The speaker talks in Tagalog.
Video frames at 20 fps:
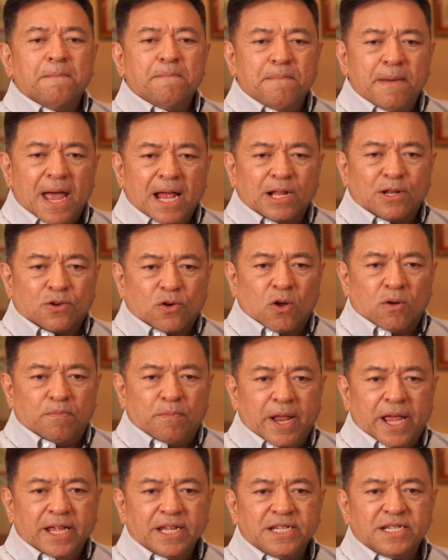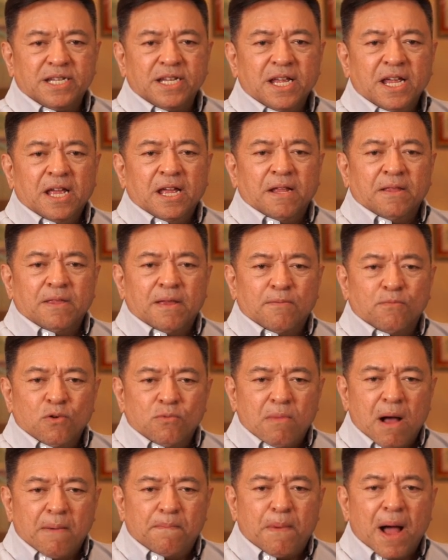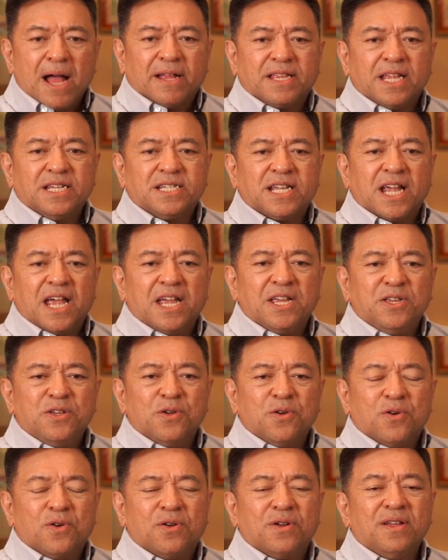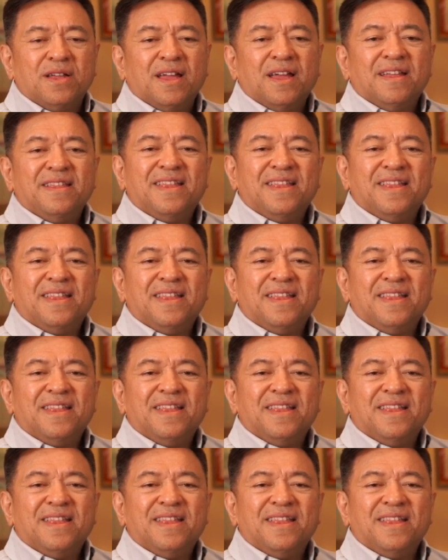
Mel Robles na bumabati sa inyo